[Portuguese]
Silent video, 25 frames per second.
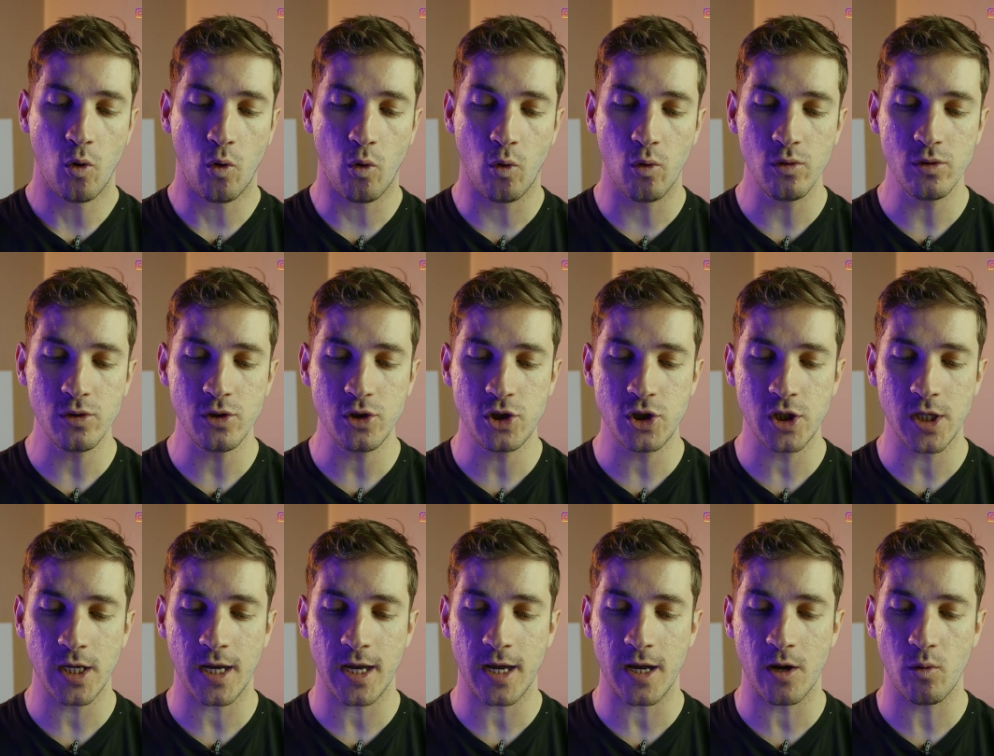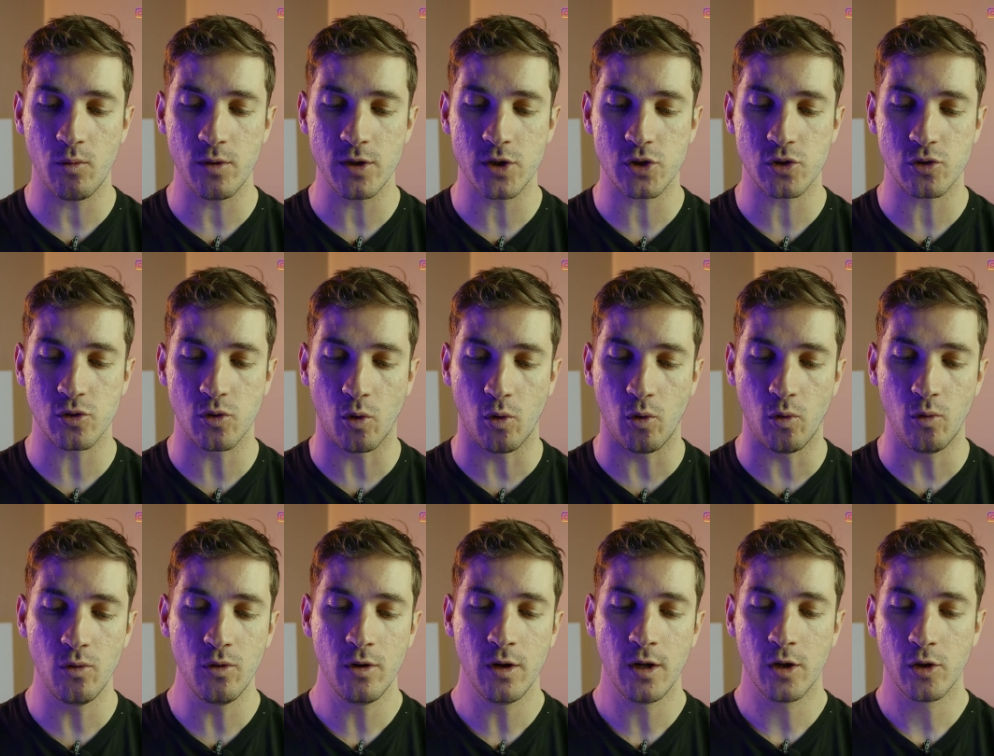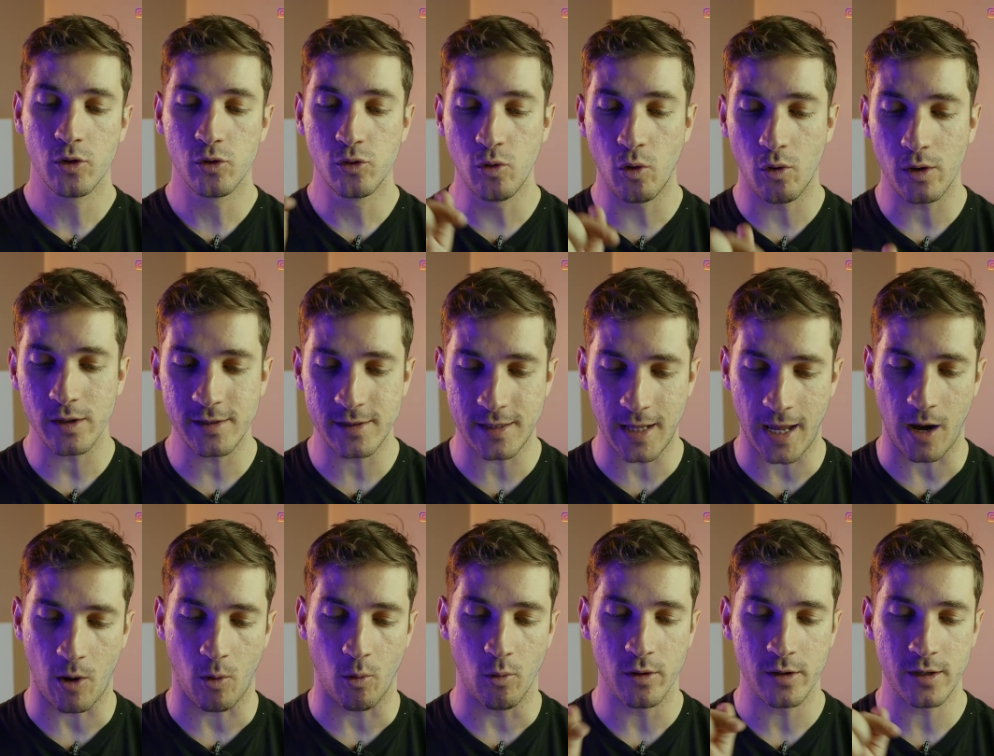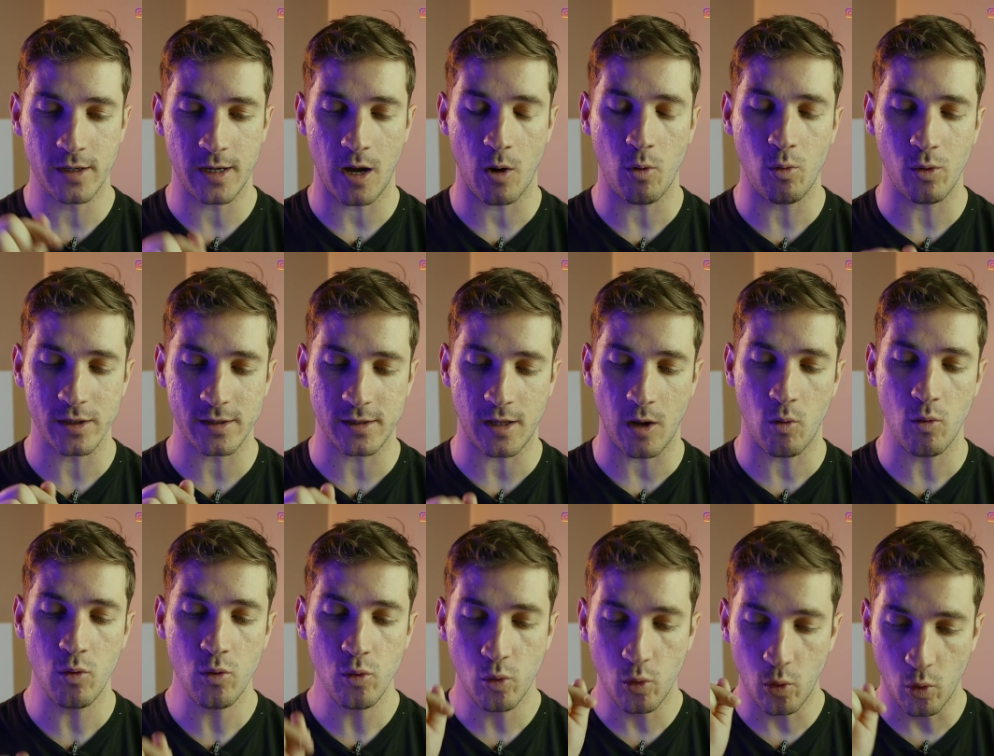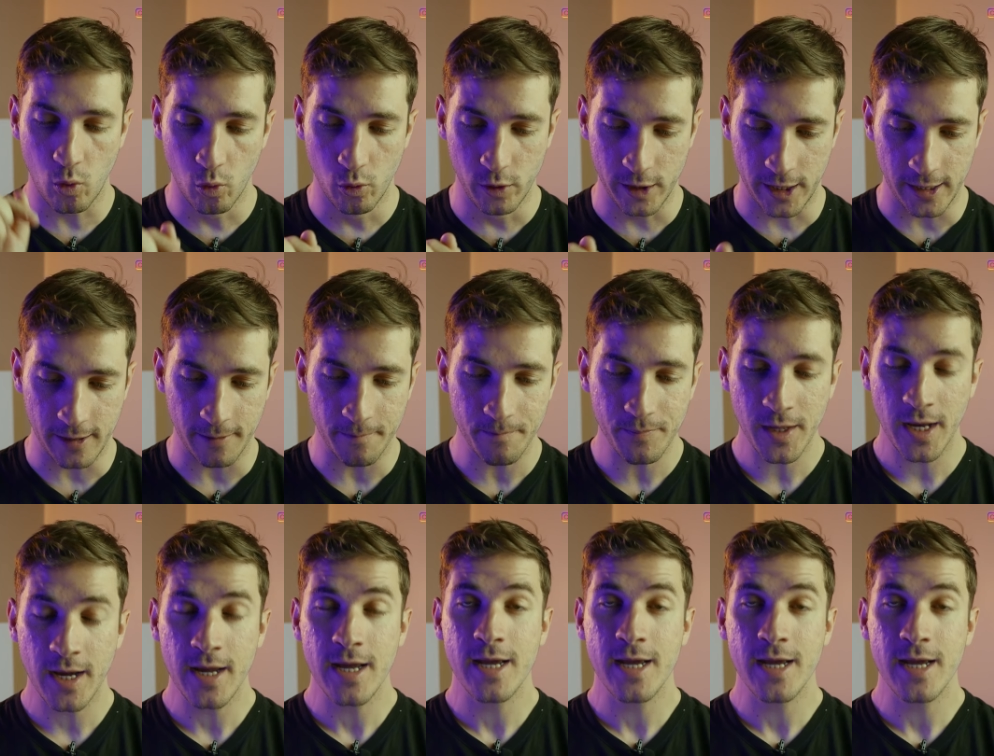onde eu estou no hotel, que é o hotel Curi.